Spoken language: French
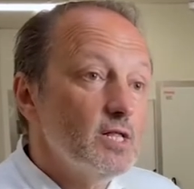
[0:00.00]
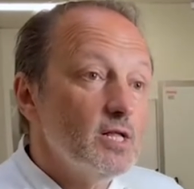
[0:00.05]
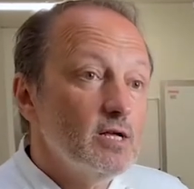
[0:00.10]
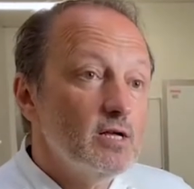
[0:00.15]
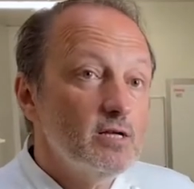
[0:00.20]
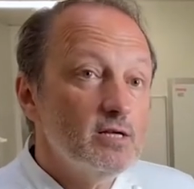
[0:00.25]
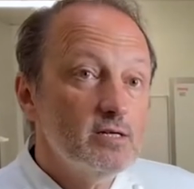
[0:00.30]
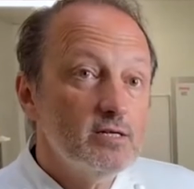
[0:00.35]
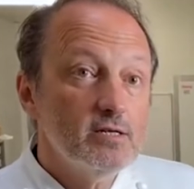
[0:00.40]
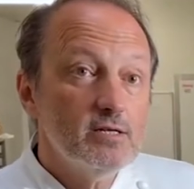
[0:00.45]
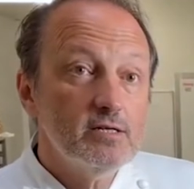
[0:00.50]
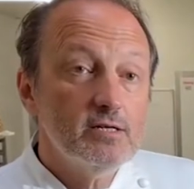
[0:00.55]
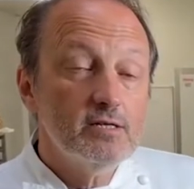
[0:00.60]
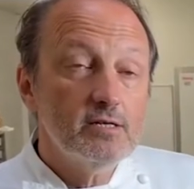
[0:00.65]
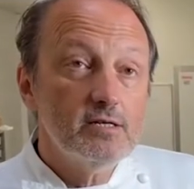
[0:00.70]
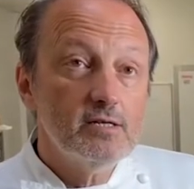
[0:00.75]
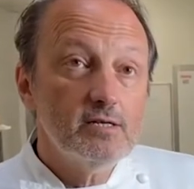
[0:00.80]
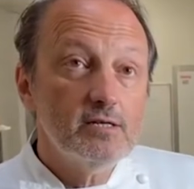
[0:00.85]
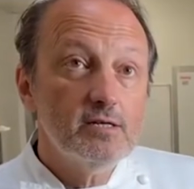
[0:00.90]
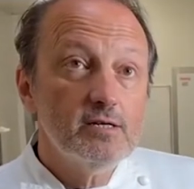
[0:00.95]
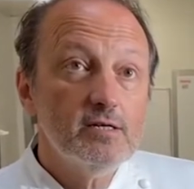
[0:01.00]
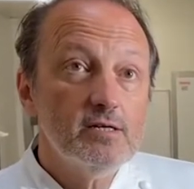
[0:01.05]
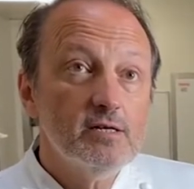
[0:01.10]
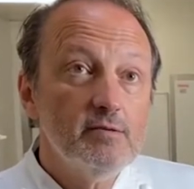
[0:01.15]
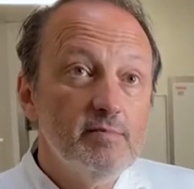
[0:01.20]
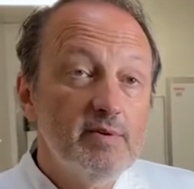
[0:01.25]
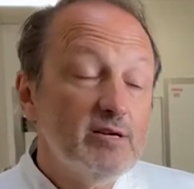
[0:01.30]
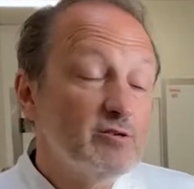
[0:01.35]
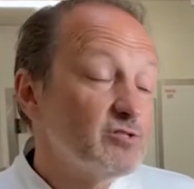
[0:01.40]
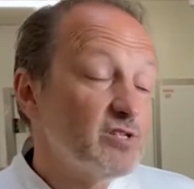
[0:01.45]
euh,
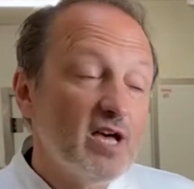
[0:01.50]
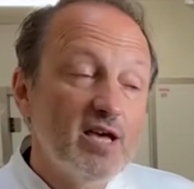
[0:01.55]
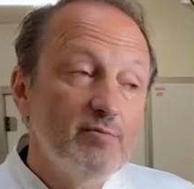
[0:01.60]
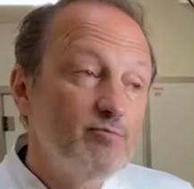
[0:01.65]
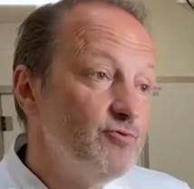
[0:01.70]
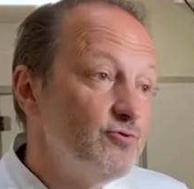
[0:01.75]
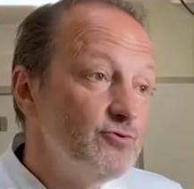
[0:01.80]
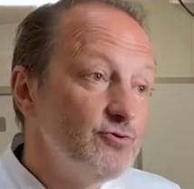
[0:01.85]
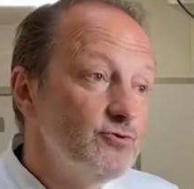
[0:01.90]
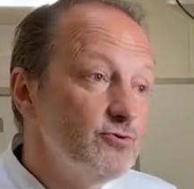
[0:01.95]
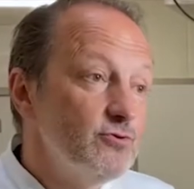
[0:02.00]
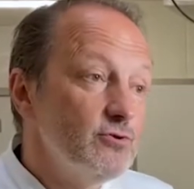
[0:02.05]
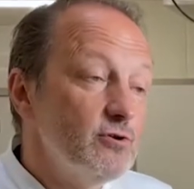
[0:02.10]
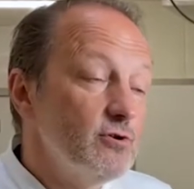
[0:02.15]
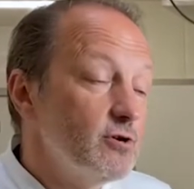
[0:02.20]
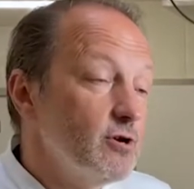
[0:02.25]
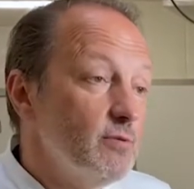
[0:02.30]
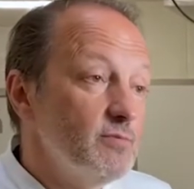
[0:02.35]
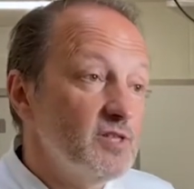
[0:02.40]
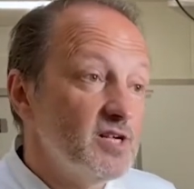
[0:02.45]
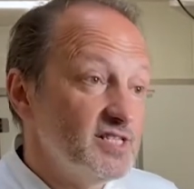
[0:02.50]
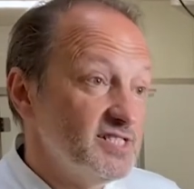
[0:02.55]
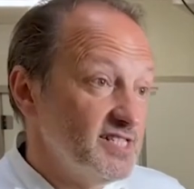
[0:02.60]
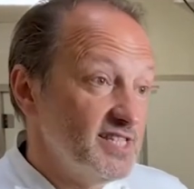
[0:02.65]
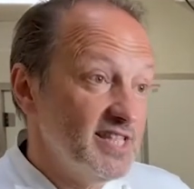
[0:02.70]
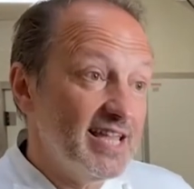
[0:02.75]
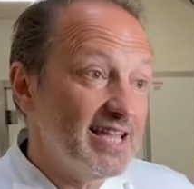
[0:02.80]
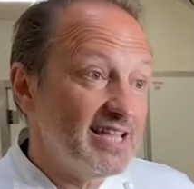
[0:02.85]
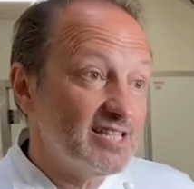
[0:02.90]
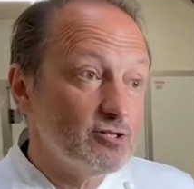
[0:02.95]
mais on ne travaille plus euh, comme dans les années
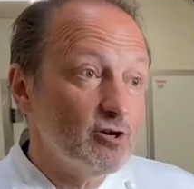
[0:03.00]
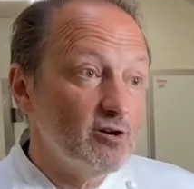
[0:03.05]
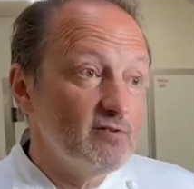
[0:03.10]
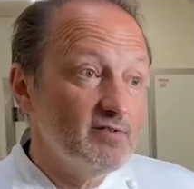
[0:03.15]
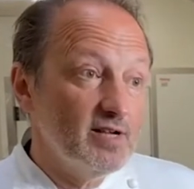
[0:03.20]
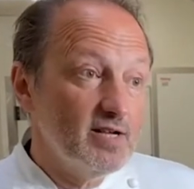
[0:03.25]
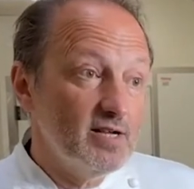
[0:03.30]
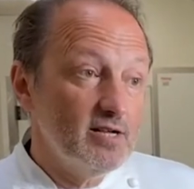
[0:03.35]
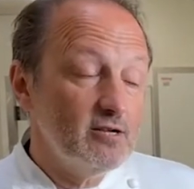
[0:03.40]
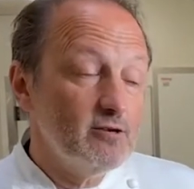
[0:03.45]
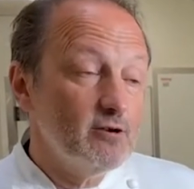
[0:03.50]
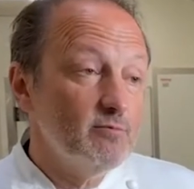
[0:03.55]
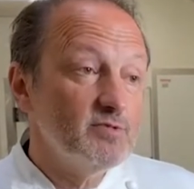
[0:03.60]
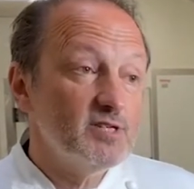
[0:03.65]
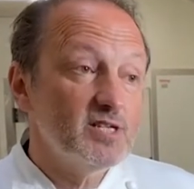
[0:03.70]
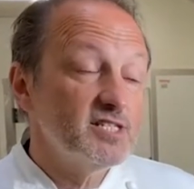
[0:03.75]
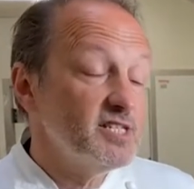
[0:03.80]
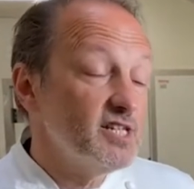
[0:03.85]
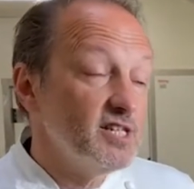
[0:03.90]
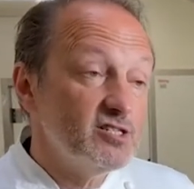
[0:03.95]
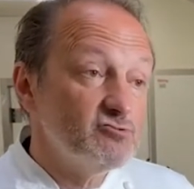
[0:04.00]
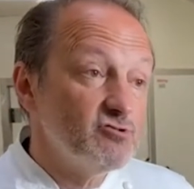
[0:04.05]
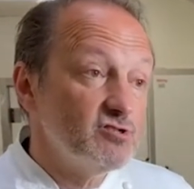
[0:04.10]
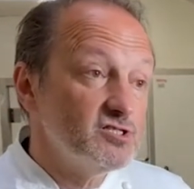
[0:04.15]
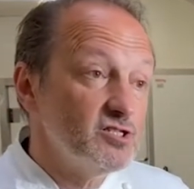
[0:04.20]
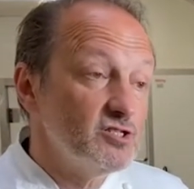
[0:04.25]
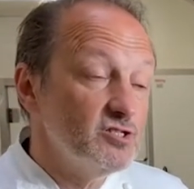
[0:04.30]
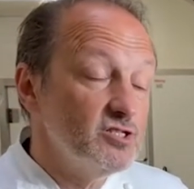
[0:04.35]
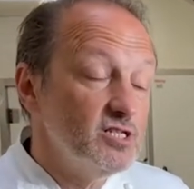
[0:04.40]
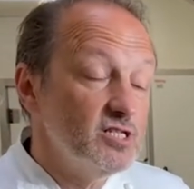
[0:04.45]
80, comme dans les années
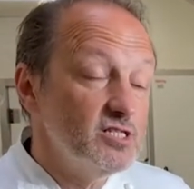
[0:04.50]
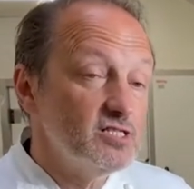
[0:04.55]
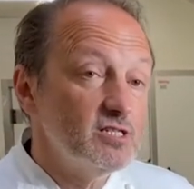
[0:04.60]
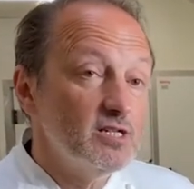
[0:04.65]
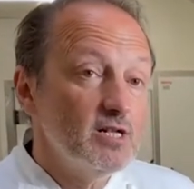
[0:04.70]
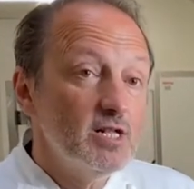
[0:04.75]
70